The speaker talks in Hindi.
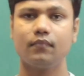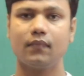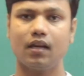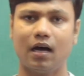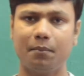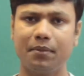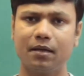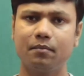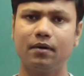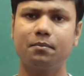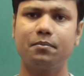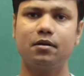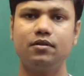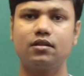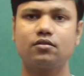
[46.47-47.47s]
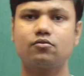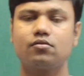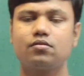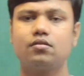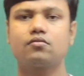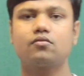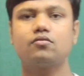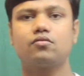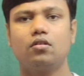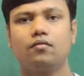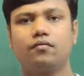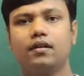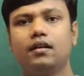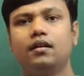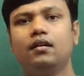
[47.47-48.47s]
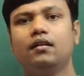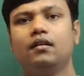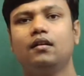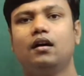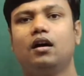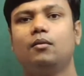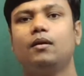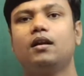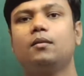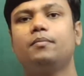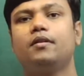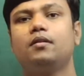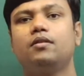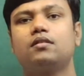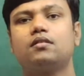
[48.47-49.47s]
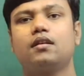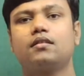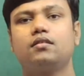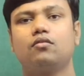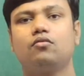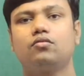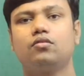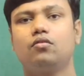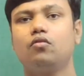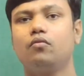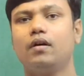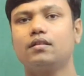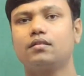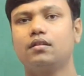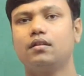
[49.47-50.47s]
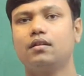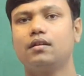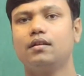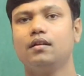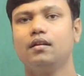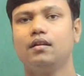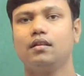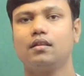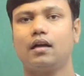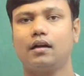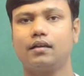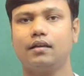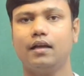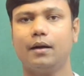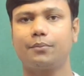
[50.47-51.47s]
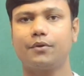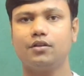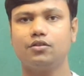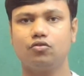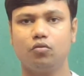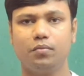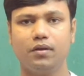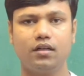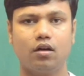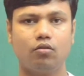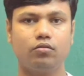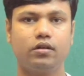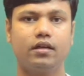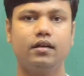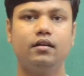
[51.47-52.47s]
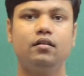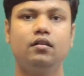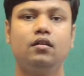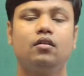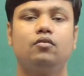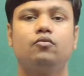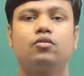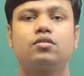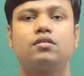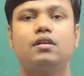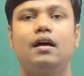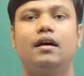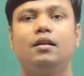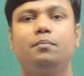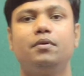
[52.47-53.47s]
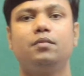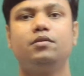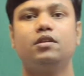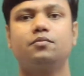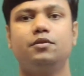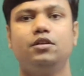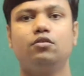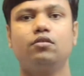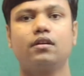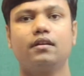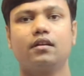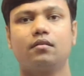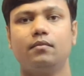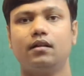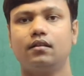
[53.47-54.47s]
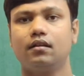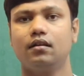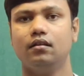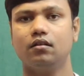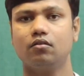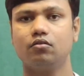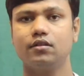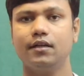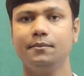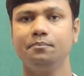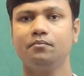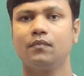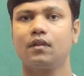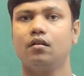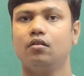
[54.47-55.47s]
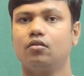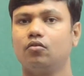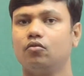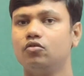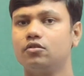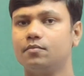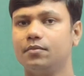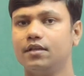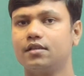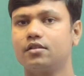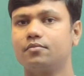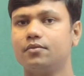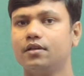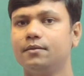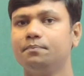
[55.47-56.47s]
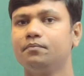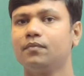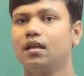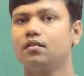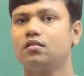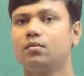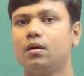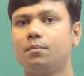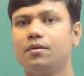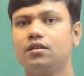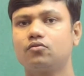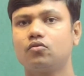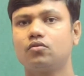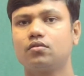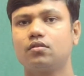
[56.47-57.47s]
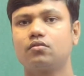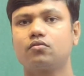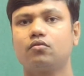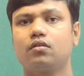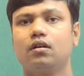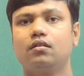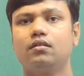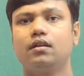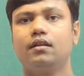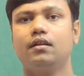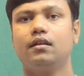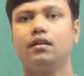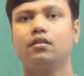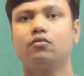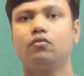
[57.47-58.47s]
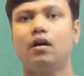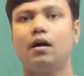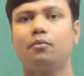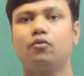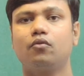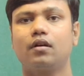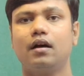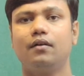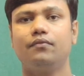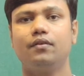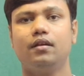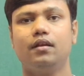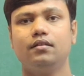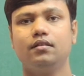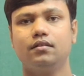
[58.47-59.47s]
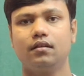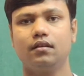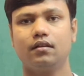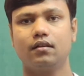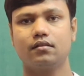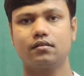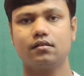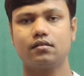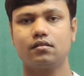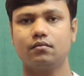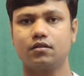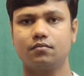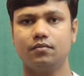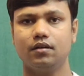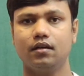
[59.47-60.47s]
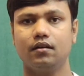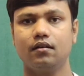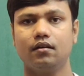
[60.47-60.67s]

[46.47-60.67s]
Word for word: आप एक बार प्रीवियस क्वेश्चंस को सॉल्व करें हमारे प्रीवियस लेक्चर को जरूर वॉच करें ताकि आपके जो भी डाउट है वो सारे प्रीवियस वीडियो देखने के बाद क्लियर हो जाए और उस बेस पे जब आप इस क्वेश्चंस को कर रहे हैं तो आपको काफ़ी इजी तरीके से समझ में आया